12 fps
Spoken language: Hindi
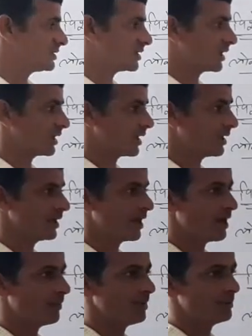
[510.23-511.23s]
जिक्र कर लिया
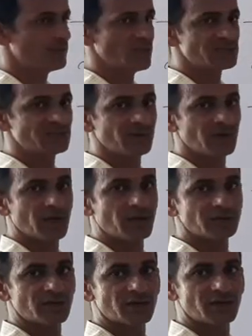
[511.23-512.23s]
अब देश में
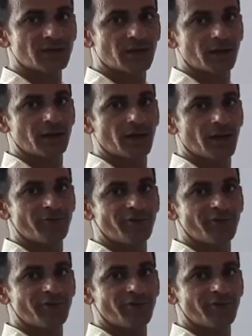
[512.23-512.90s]
अगर तरक्की करनी है